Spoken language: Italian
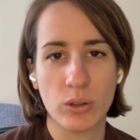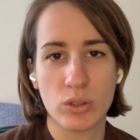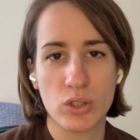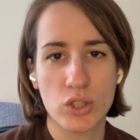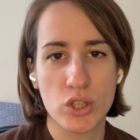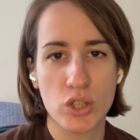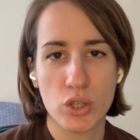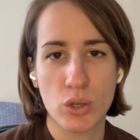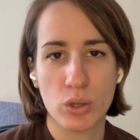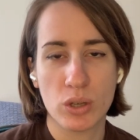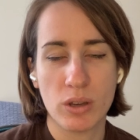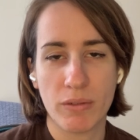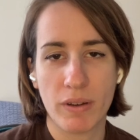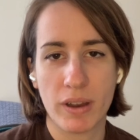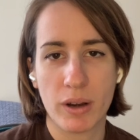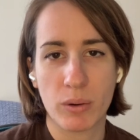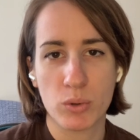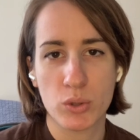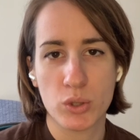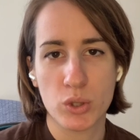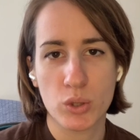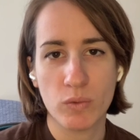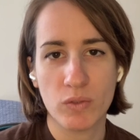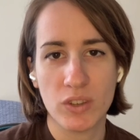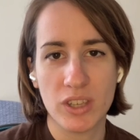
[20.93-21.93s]
deciso di fare
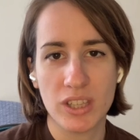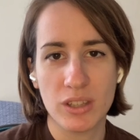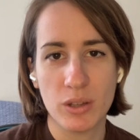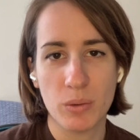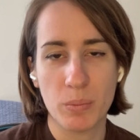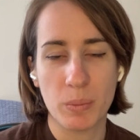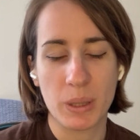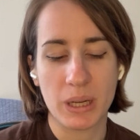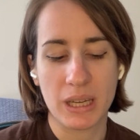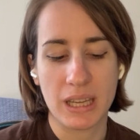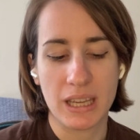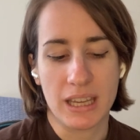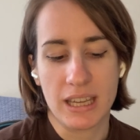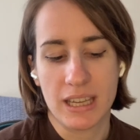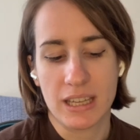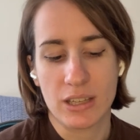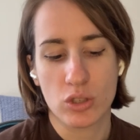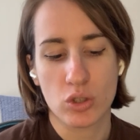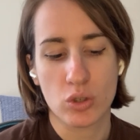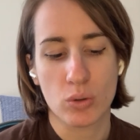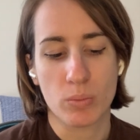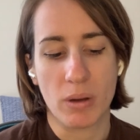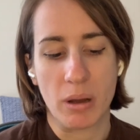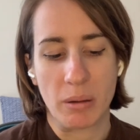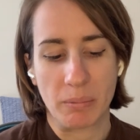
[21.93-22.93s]
questo video perché
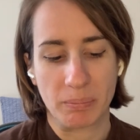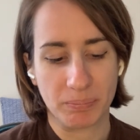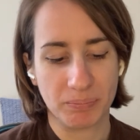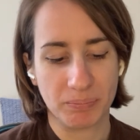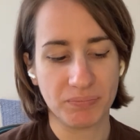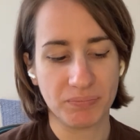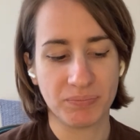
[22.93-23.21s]
insomma